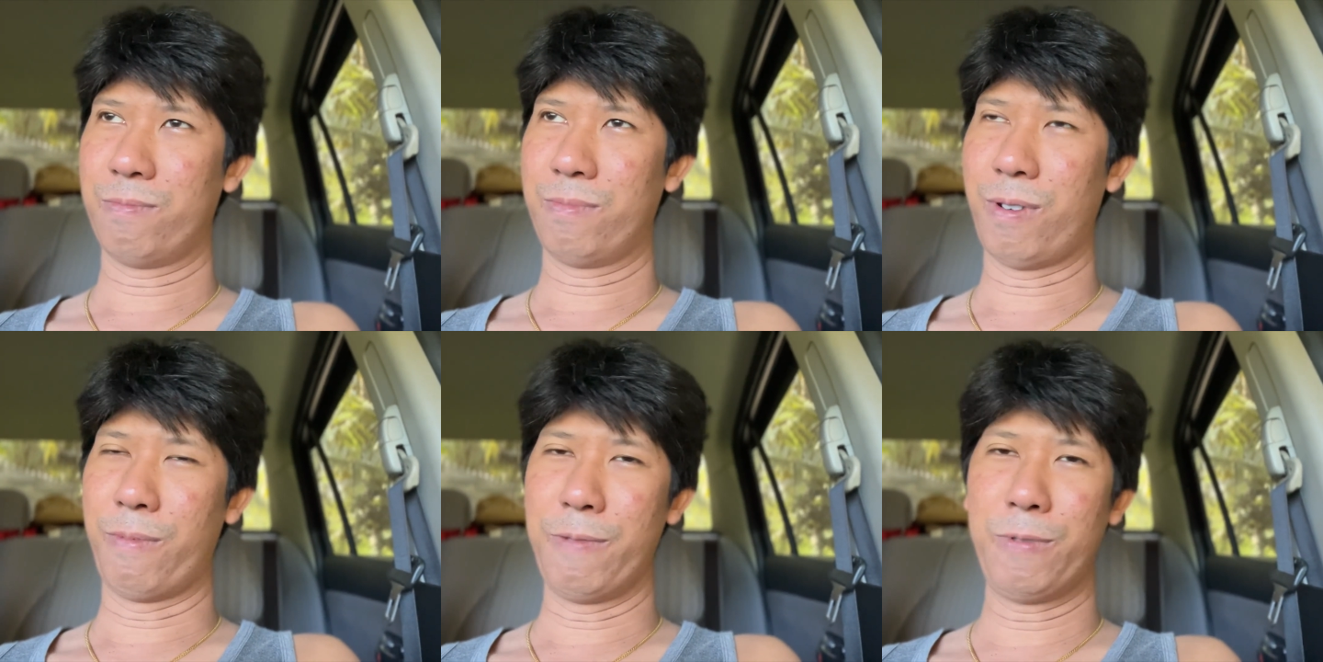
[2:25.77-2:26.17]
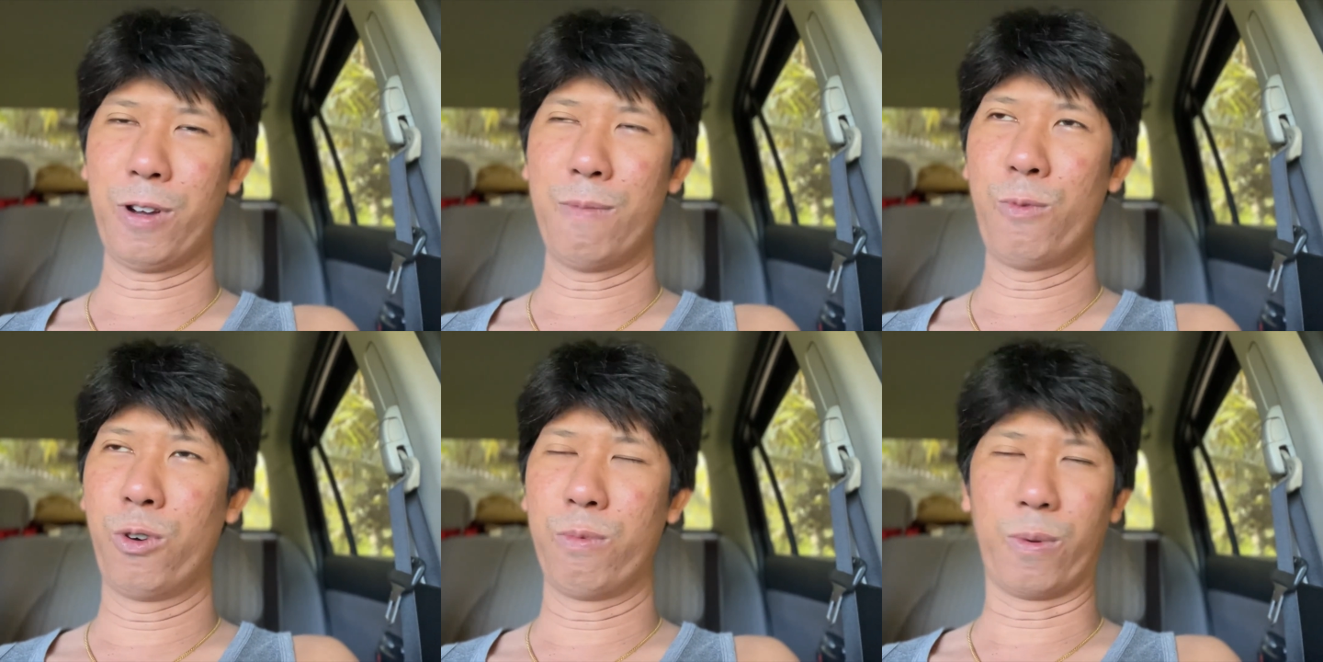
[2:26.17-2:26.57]
ผมไม่มี
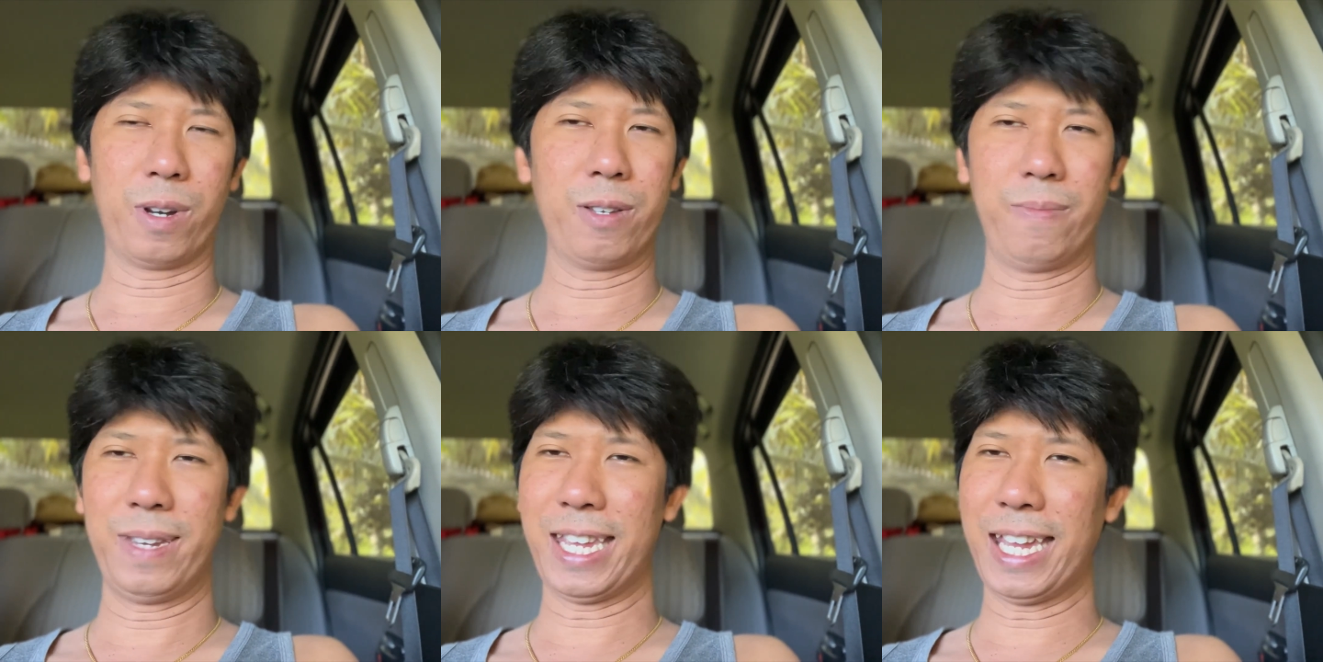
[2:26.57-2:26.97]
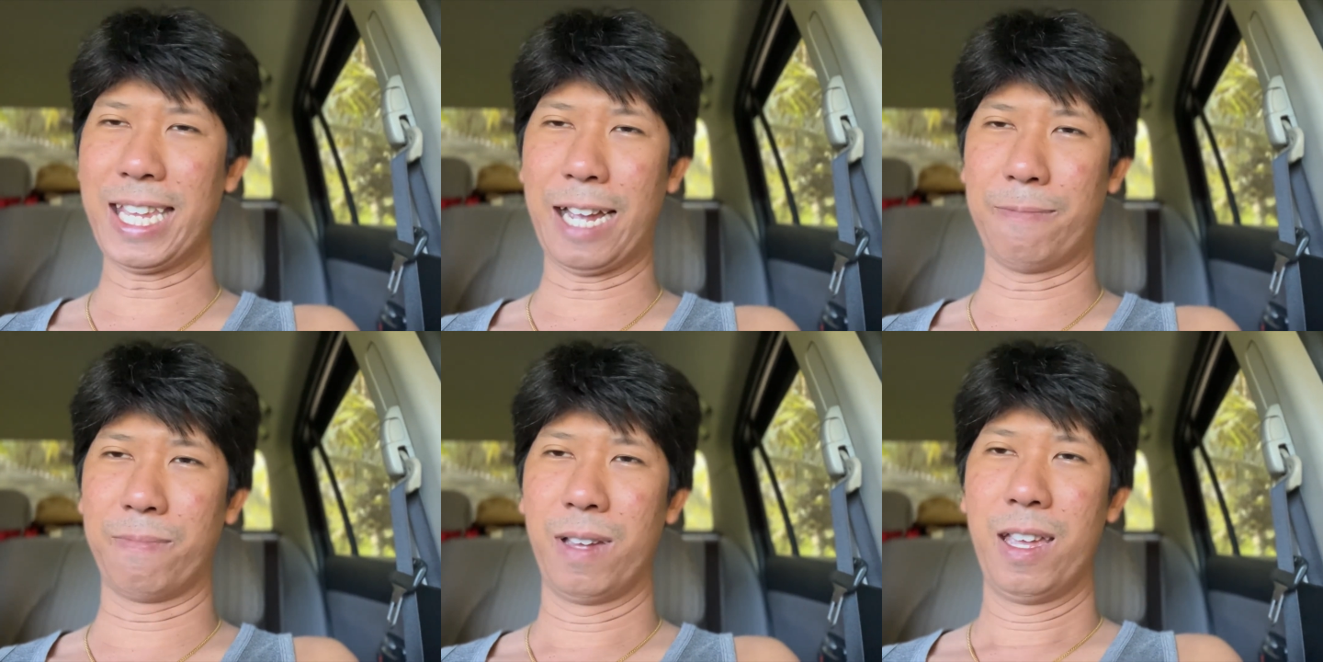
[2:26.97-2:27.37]
ข้อมูลผมก็เลยไม่แนะ
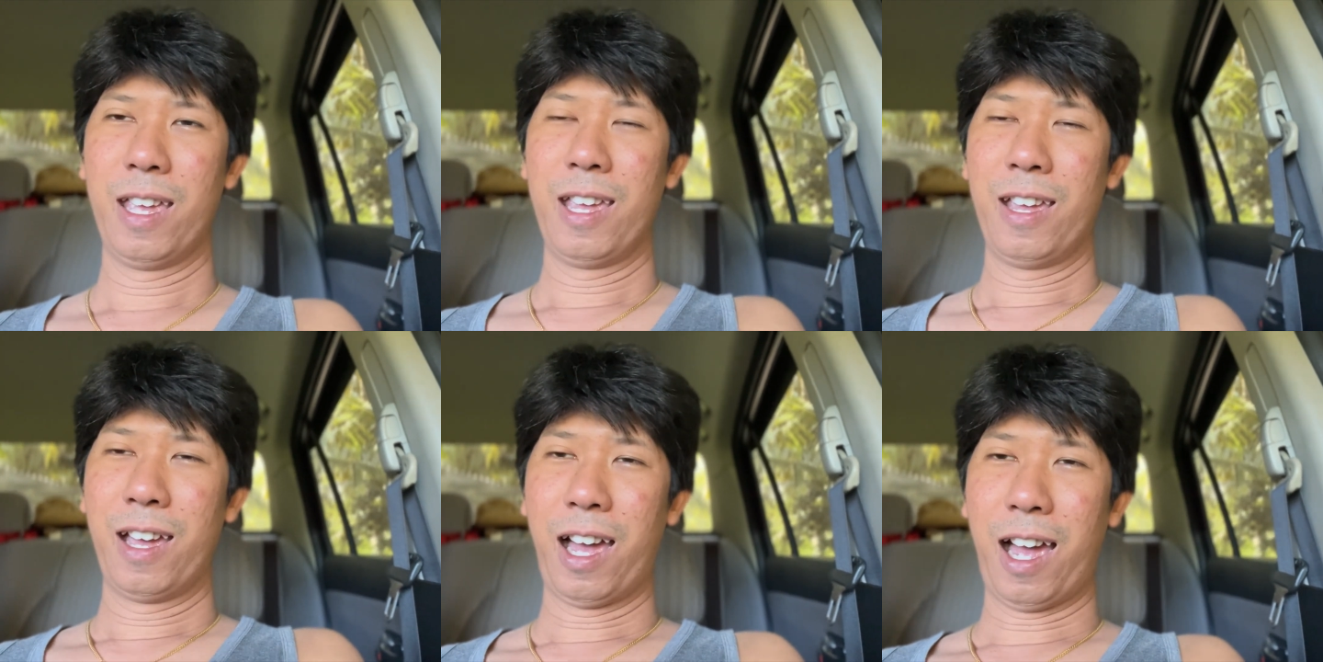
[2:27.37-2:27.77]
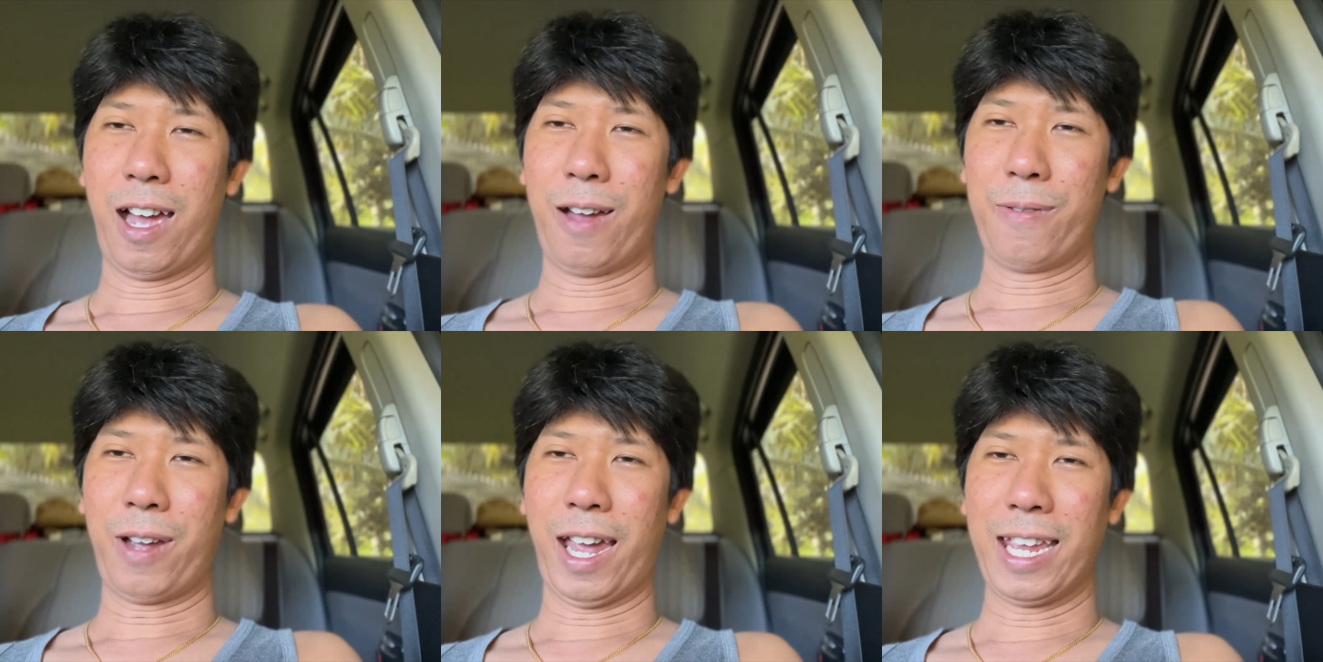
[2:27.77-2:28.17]

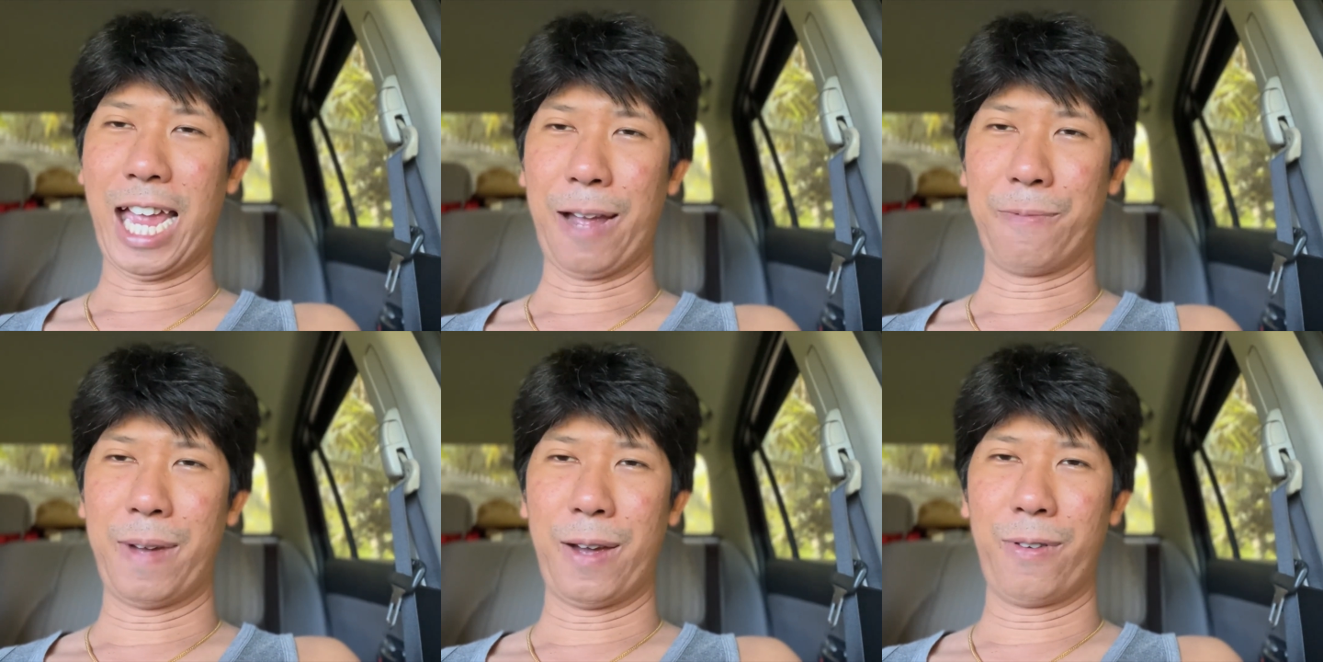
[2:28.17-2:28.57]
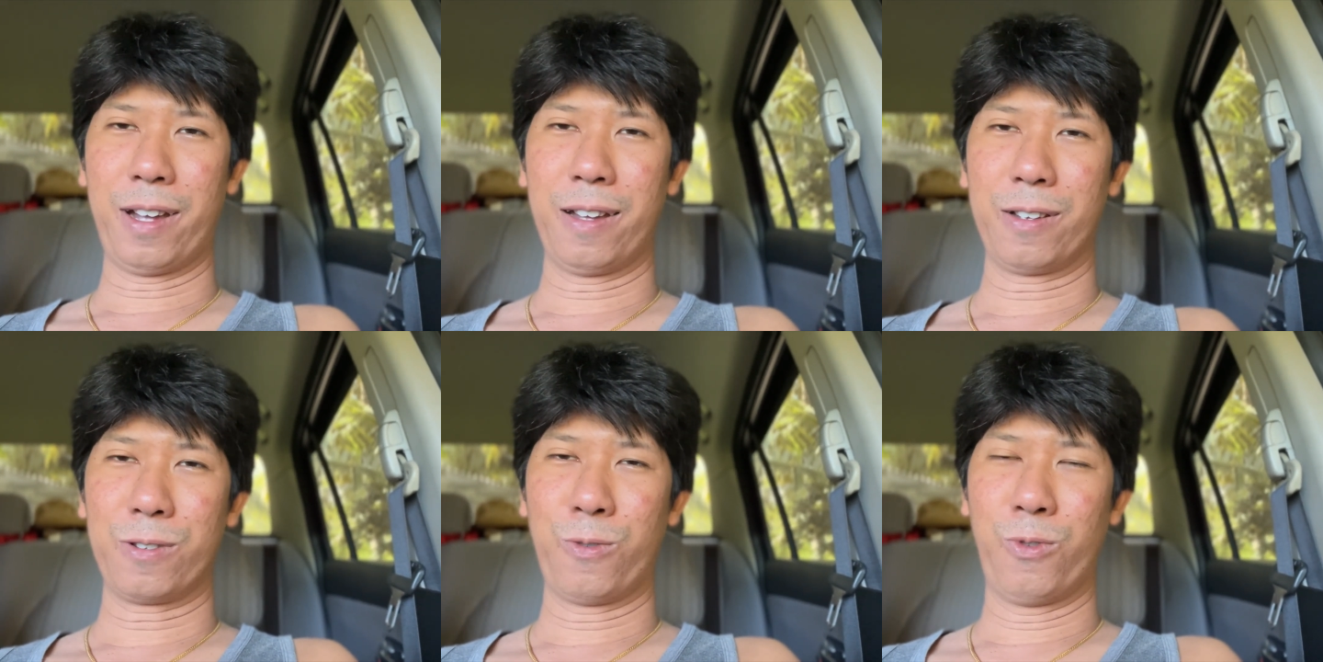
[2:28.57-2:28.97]
นำใครถามมา
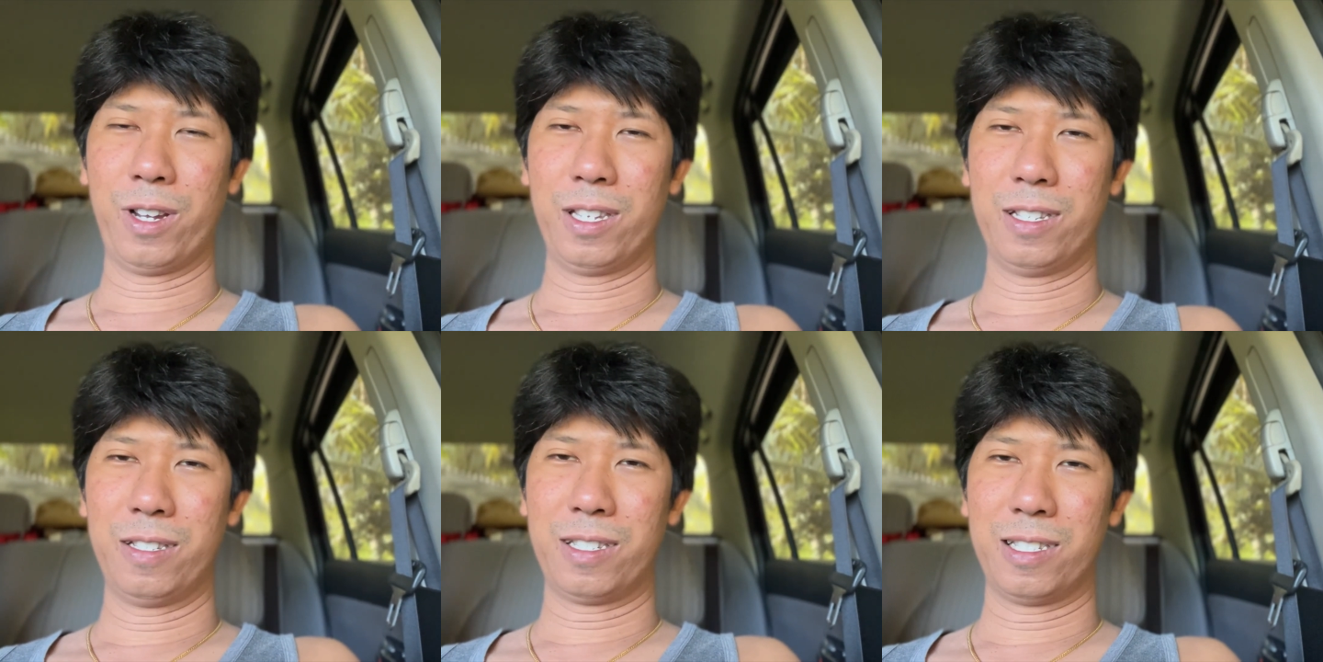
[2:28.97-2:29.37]
ว่าควร